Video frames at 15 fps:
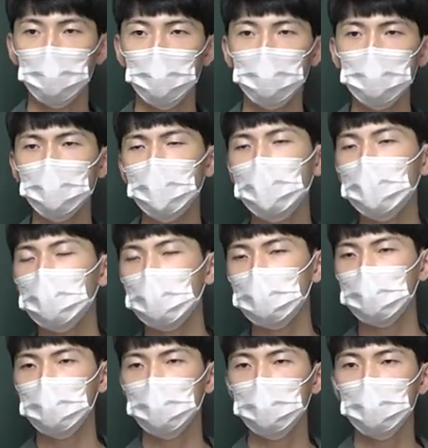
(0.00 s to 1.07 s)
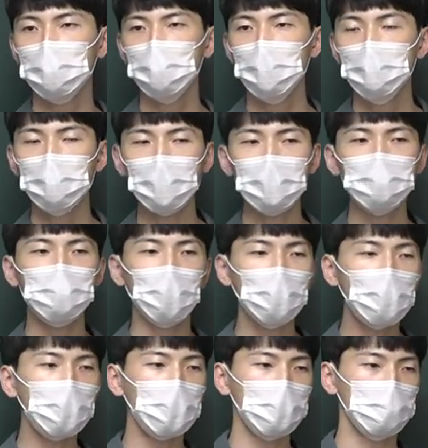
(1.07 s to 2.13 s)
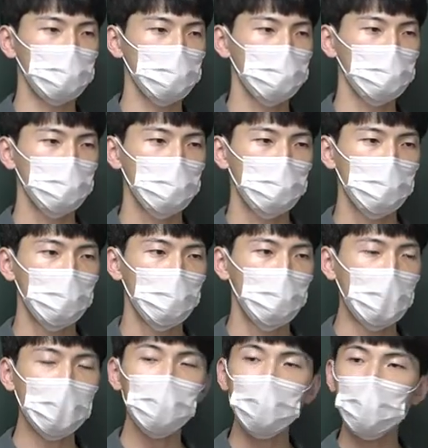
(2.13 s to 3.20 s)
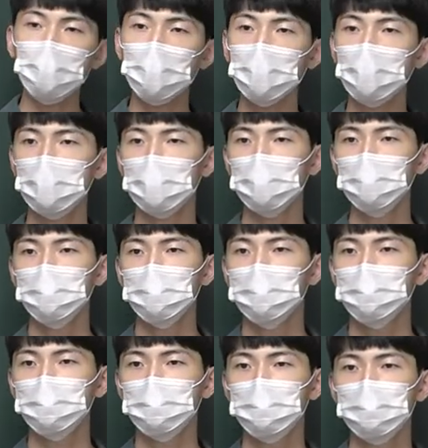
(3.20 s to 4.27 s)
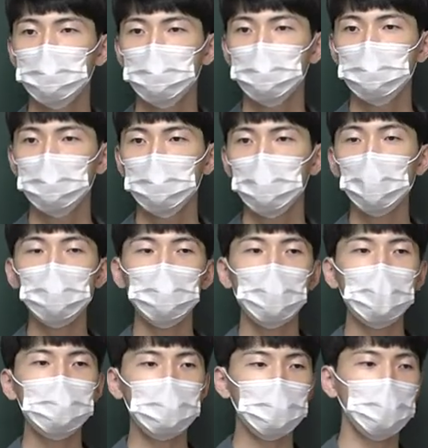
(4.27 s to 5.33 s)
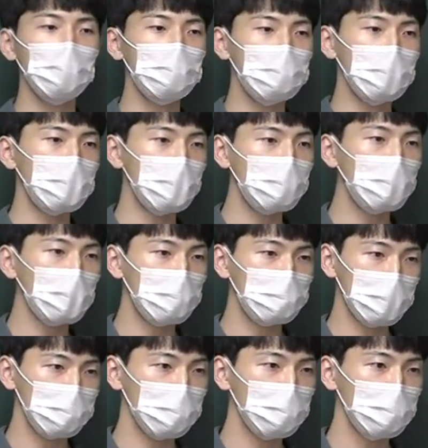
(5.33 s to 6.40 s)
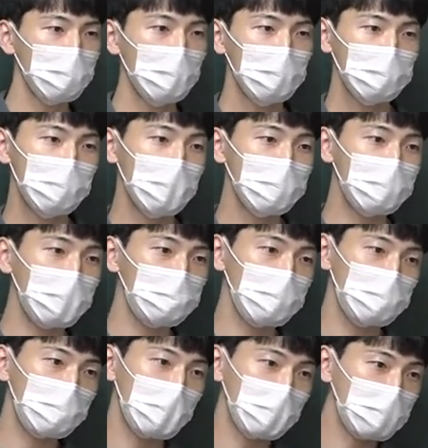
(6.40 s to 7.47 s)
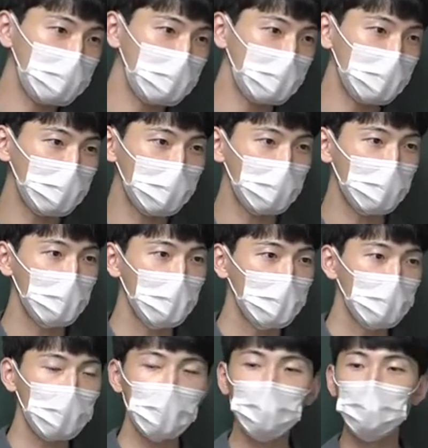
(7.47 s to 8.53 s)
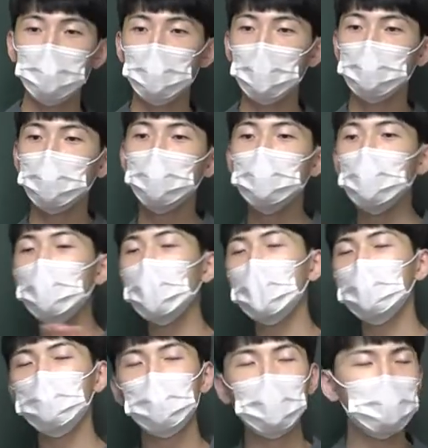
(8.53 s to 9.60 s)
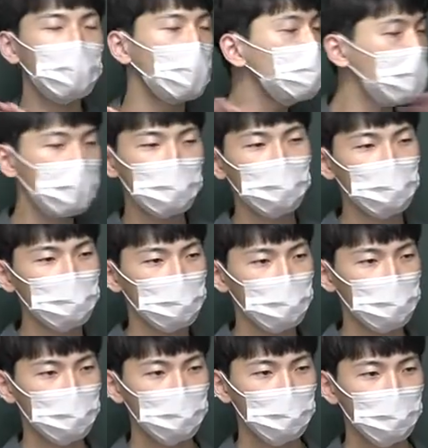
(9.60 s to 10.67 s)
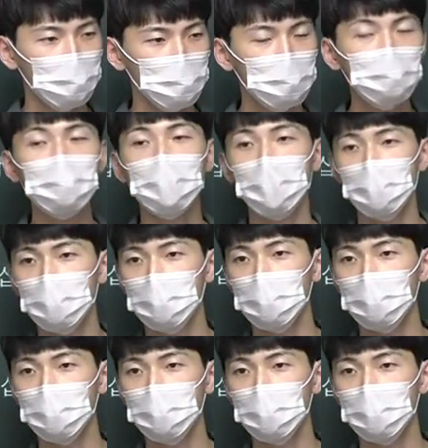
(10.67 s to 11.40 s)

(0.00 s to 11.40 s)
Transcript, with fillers: 제가 매번 그러거든요. 막히면 넘어가라. 안 넘어가. 여러분 왜 지금 오늘 제가 한 거 한 줄 아세요? 지난 시간에 문제 풀라고 했잖아요. 여러분 이렇게 종이 넘어가는 소리가 전혀 안 들렸어요. 진짜요.